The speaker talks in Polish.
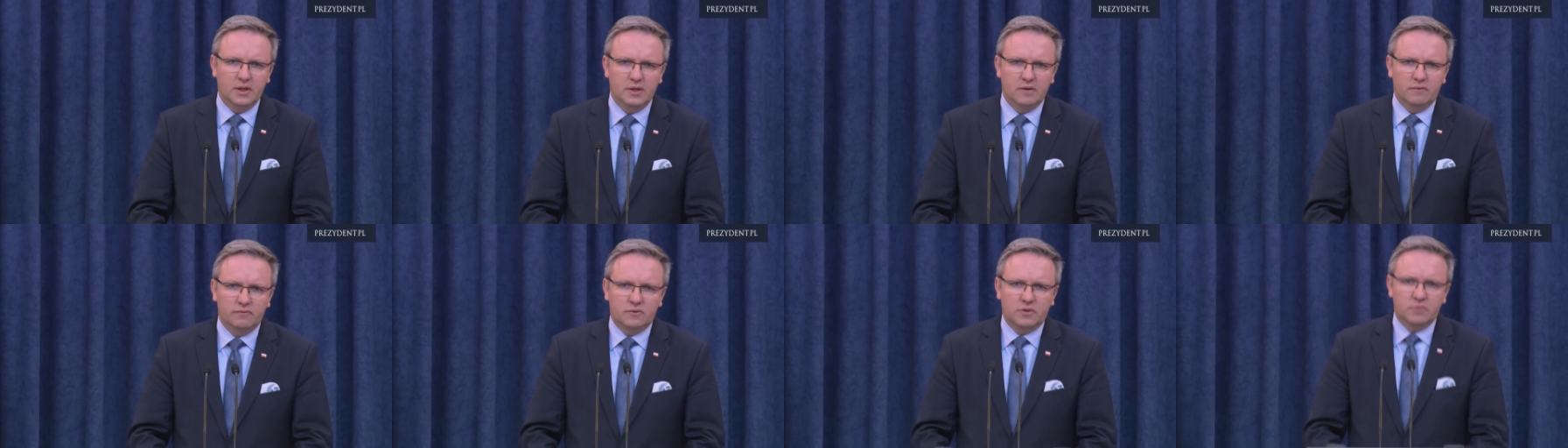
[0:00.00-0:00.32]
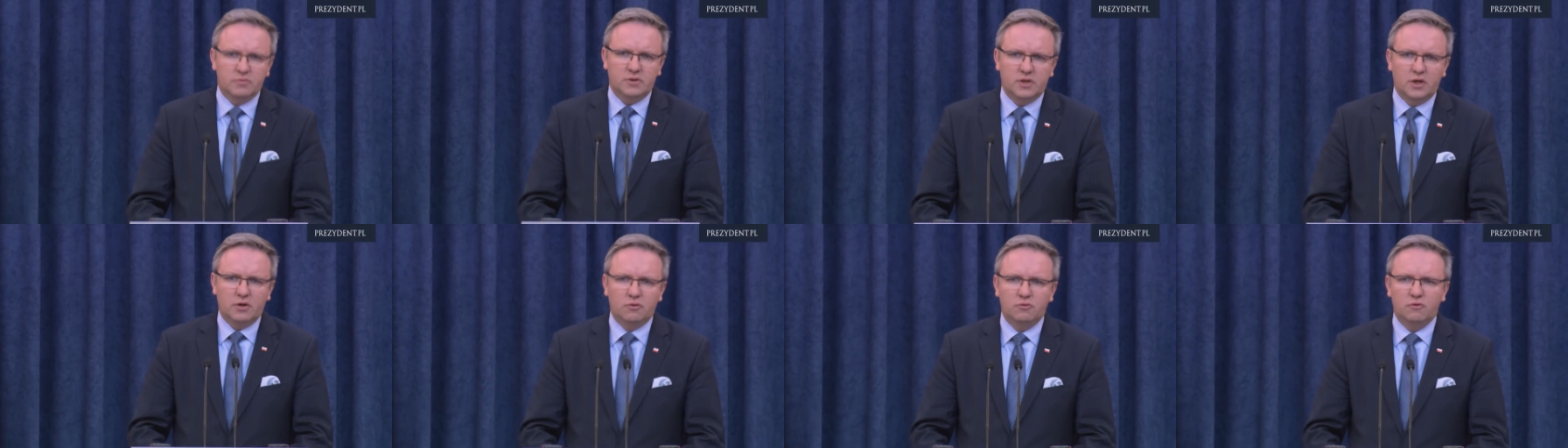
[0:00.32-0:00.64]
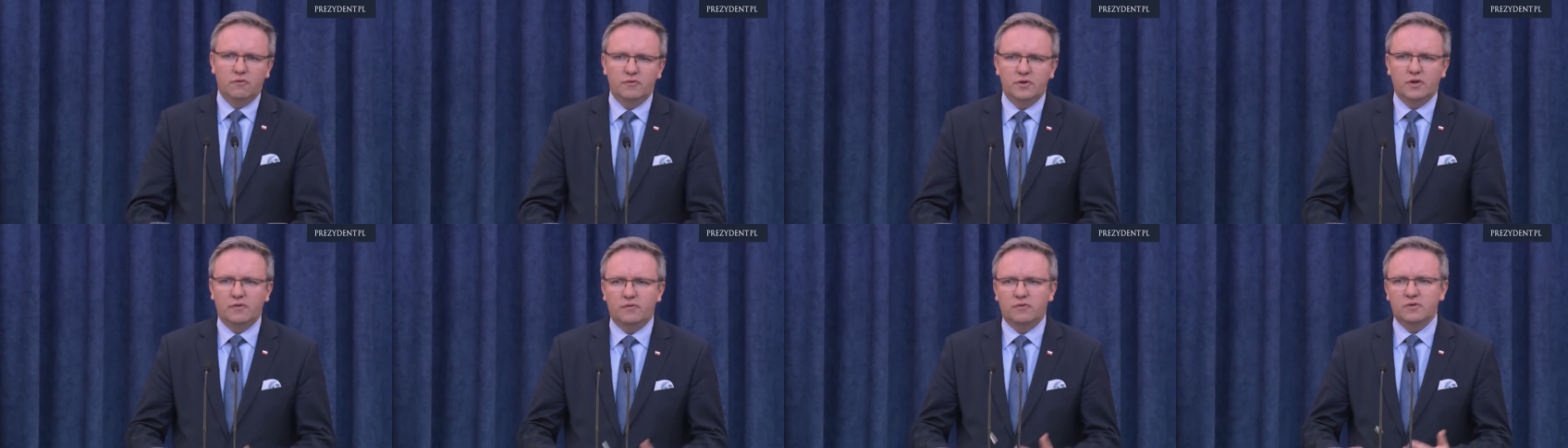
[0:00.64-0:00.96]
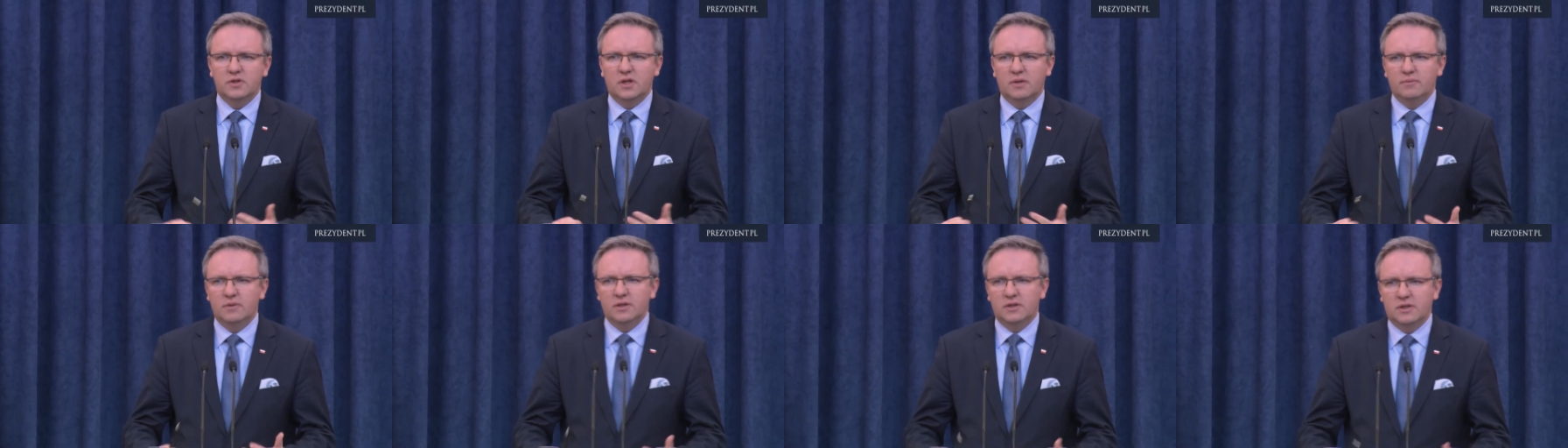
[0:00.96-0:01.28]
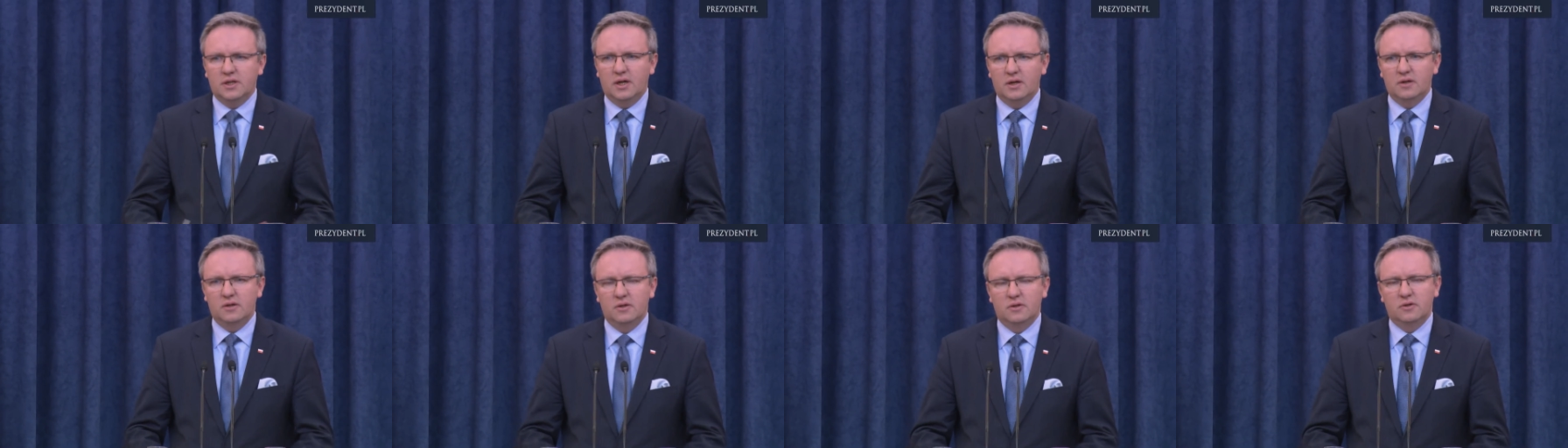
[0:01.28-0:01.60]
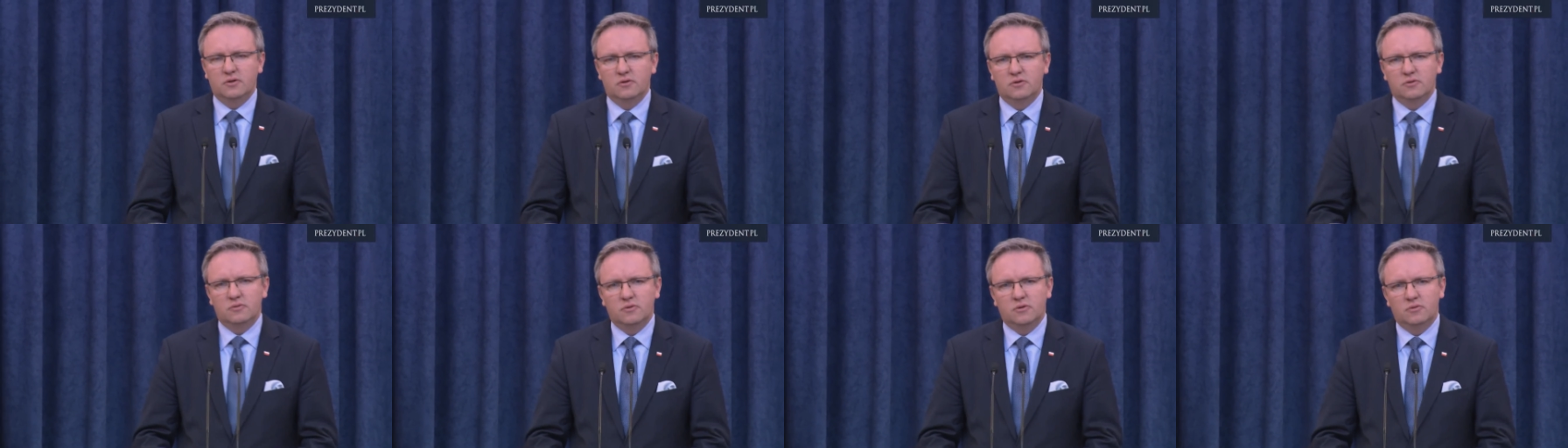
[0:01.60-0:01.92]
w tym te główne, fundamentalne
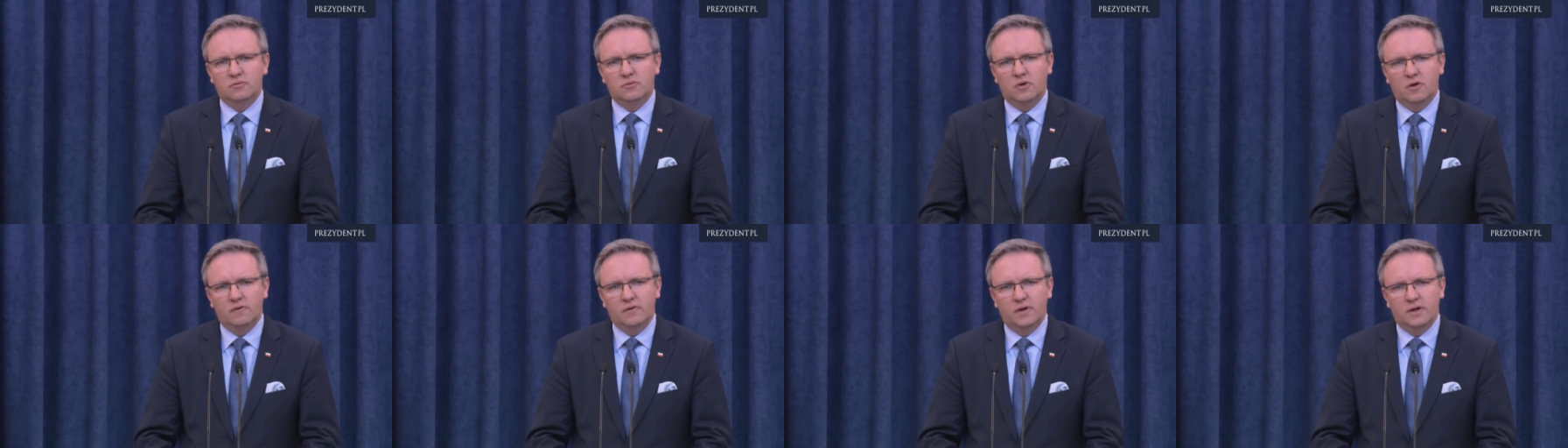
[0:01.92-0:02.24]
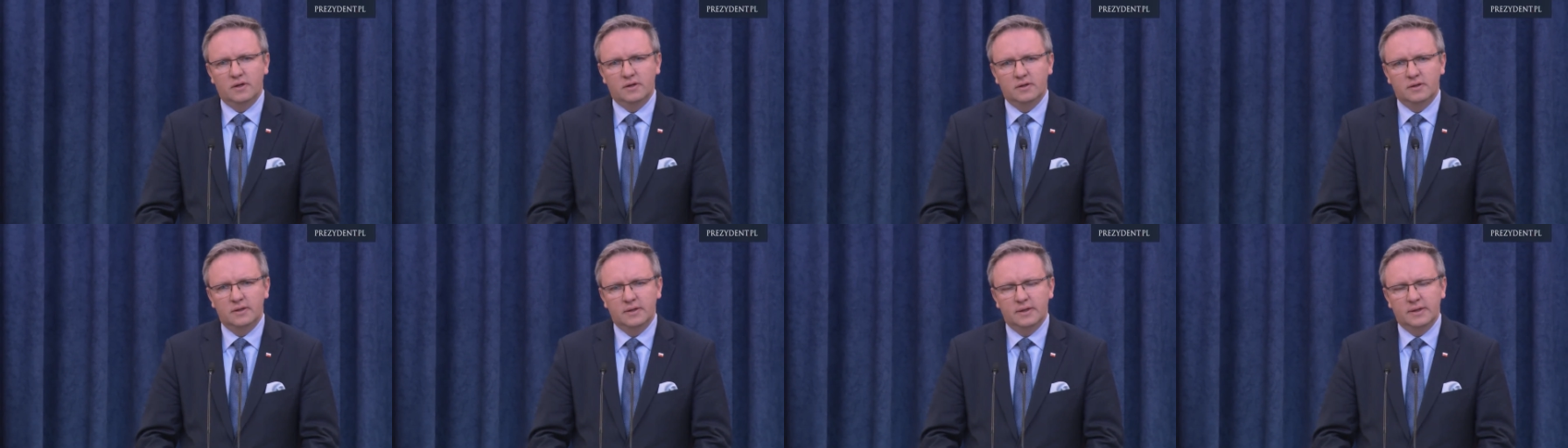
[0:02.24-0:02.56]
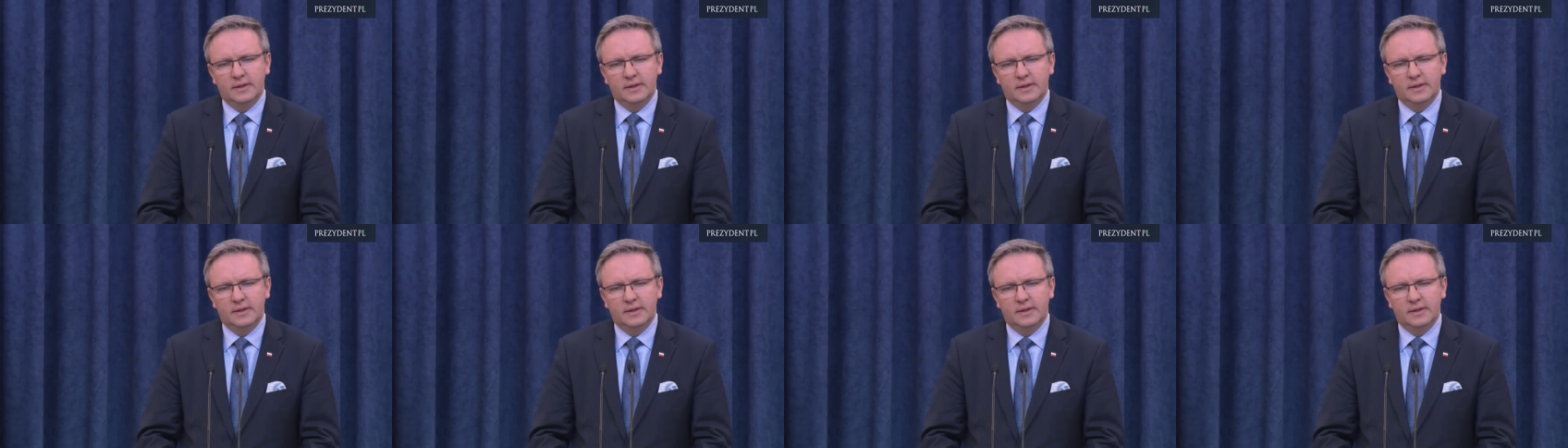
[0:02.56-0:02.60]
umowa